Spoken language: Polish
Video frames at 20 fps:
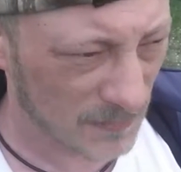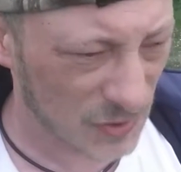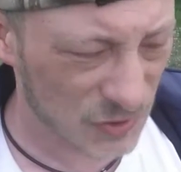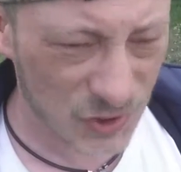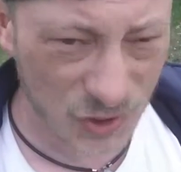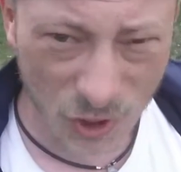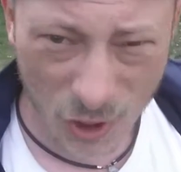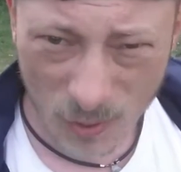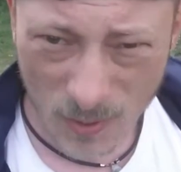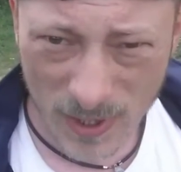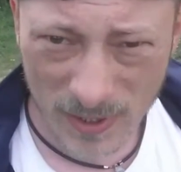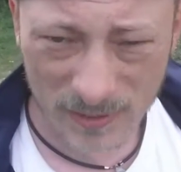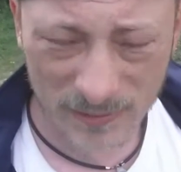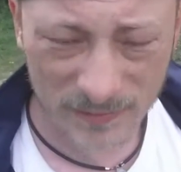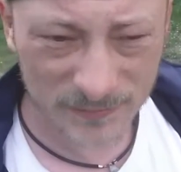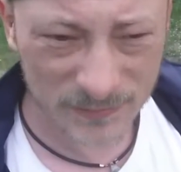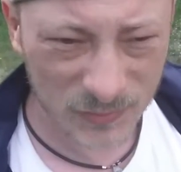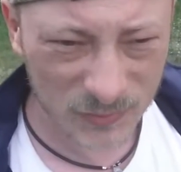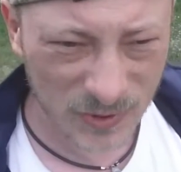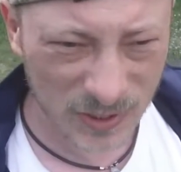szkoła,
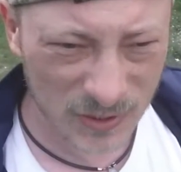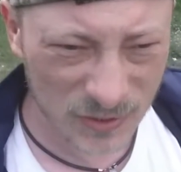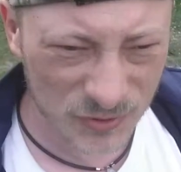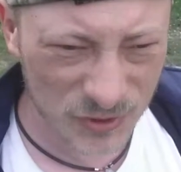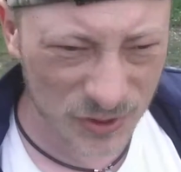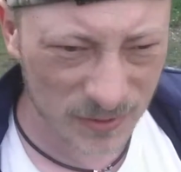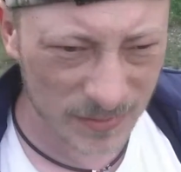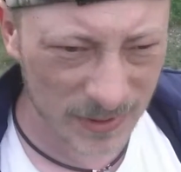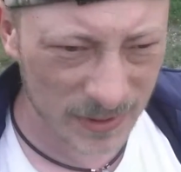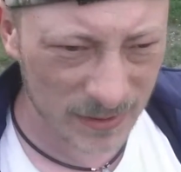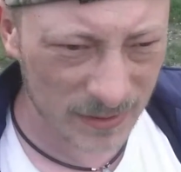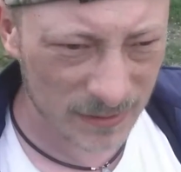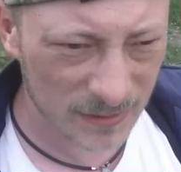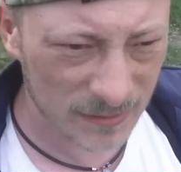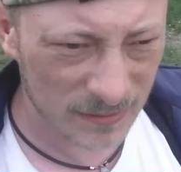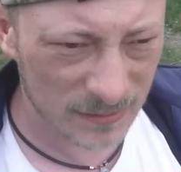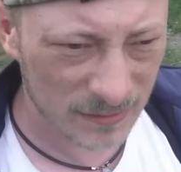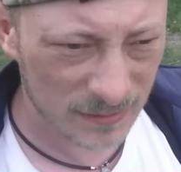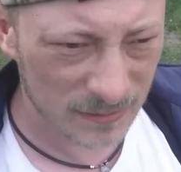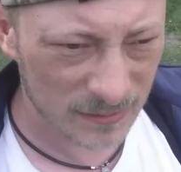do której chodzimy,
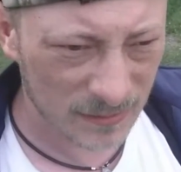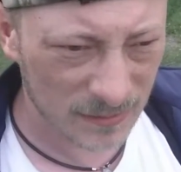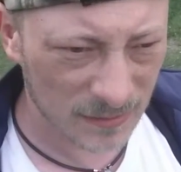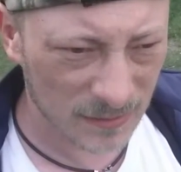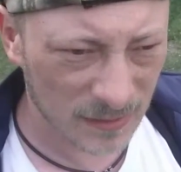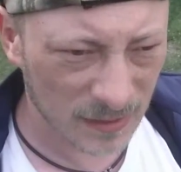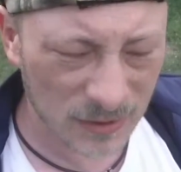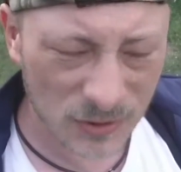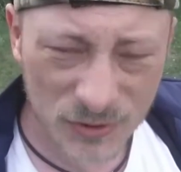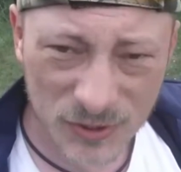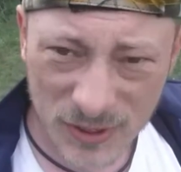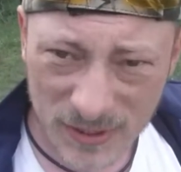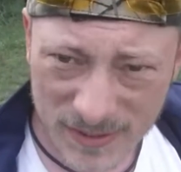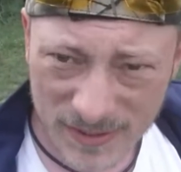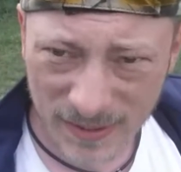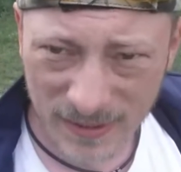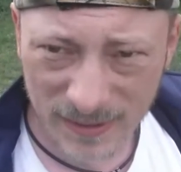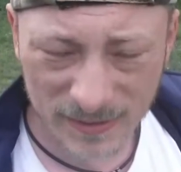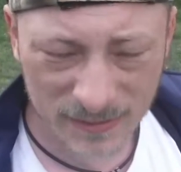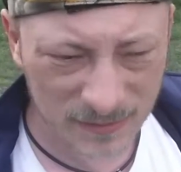
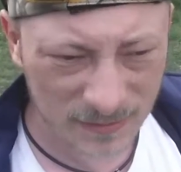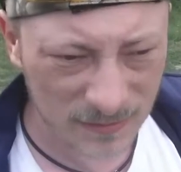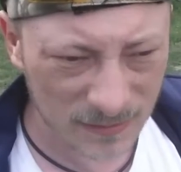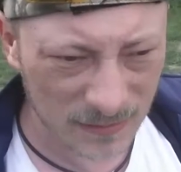rodzice,